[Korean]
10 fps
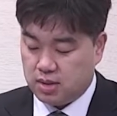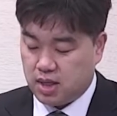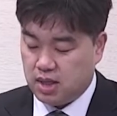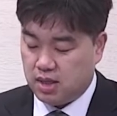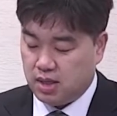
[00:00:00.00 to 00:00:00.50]

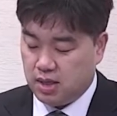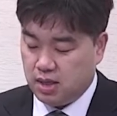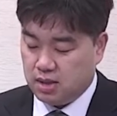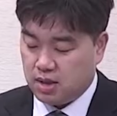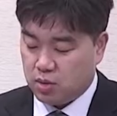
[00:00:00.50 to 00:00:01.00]
그가
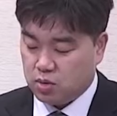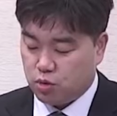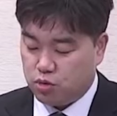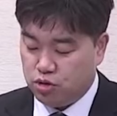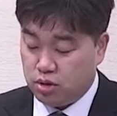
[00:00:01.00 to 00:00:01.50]

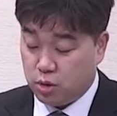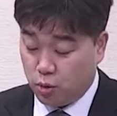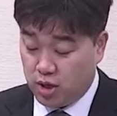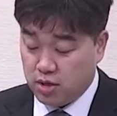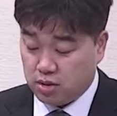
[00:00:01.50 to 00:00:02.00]
때로는 귀,
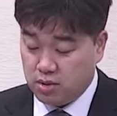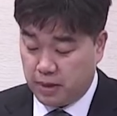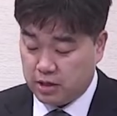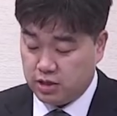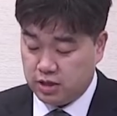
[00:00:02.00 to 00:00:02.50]
괴력을
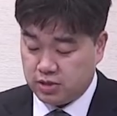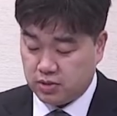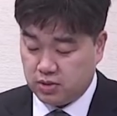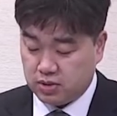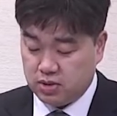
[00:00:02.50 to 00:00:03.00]

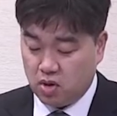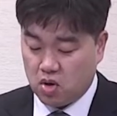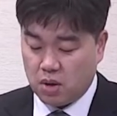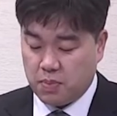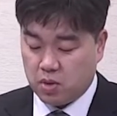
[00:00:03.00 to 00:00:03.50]
발휘해서 그
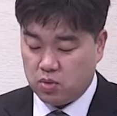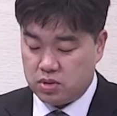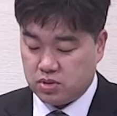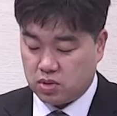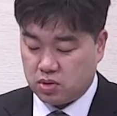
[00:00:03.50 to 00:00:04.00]
억압하고
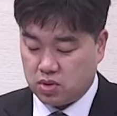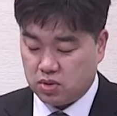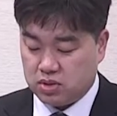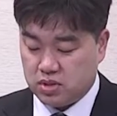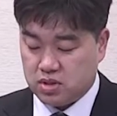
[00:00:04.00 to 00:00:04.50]

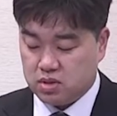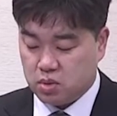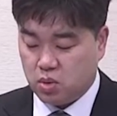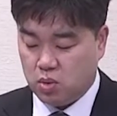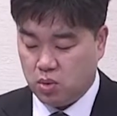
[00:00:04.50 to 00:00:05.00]
있었던 것을
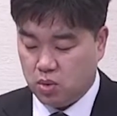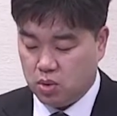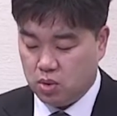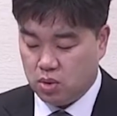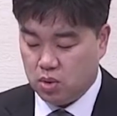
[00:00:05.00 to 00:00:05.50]
끊고
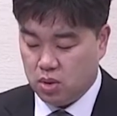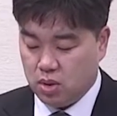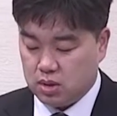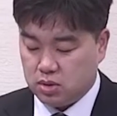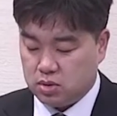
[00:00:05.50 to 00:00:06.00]

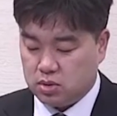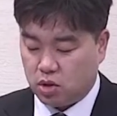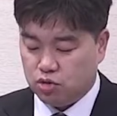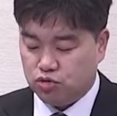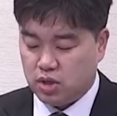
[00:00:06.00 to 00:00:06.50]

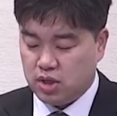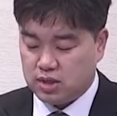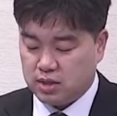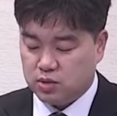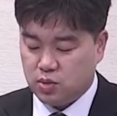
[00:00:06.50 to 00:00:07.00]

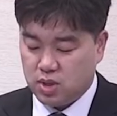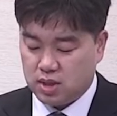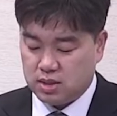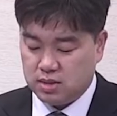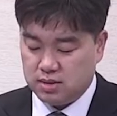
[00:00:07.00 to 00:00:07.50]
저주의 장소와
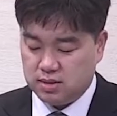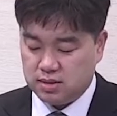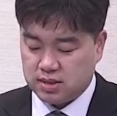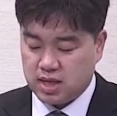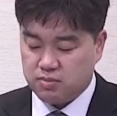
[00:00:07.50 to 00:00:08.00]

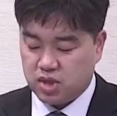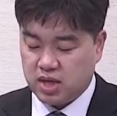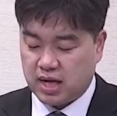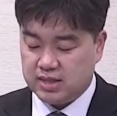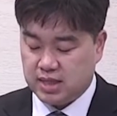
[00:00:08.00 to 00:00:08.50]
같은
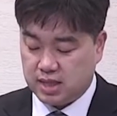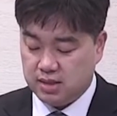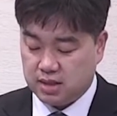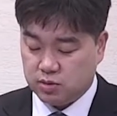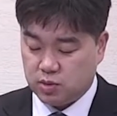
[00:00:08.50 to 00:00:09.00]
사람들이 가지
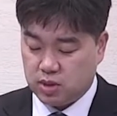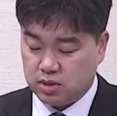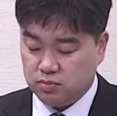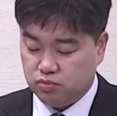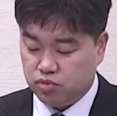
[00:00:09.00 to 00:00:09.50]
않을 장소와
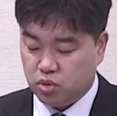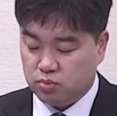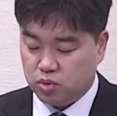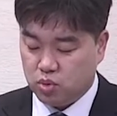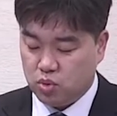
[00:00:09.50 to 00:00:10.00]
같은
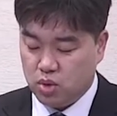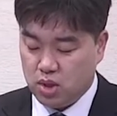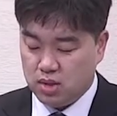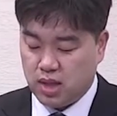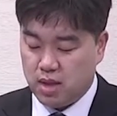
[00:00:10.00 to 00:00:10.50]
무덤으로
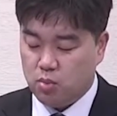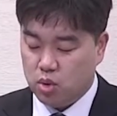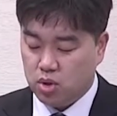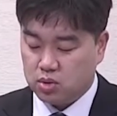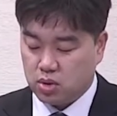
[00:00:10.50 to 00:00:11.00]

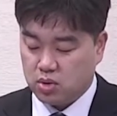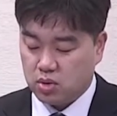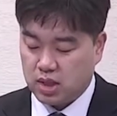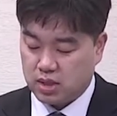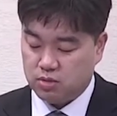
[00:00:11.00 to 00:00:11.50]
내몰렸던
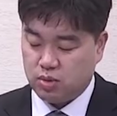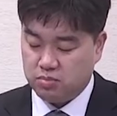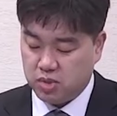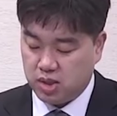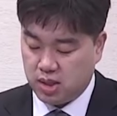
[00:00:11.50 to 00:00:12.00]
것 같기도
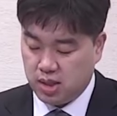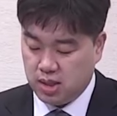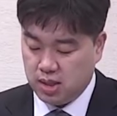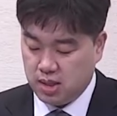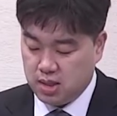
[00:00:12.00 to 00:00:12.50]
합니다.
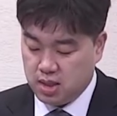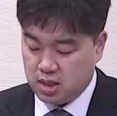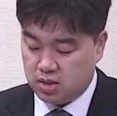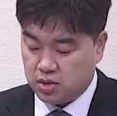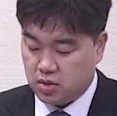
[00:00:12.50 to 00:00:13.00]

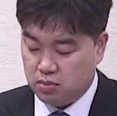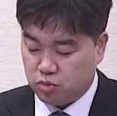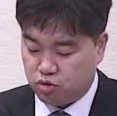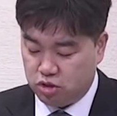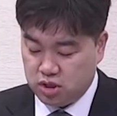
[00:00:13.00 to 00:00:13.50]

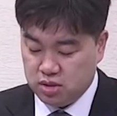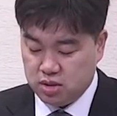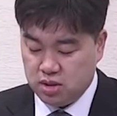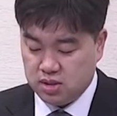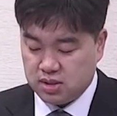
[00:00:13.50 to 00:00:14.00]
이처럼
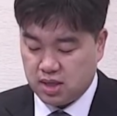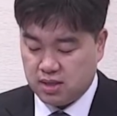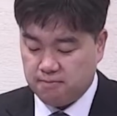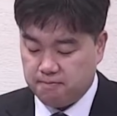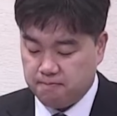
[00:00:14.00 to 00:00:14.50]
귀신 들린
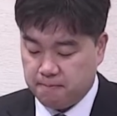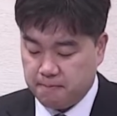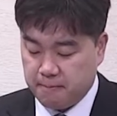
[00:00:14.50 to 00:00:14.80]
사람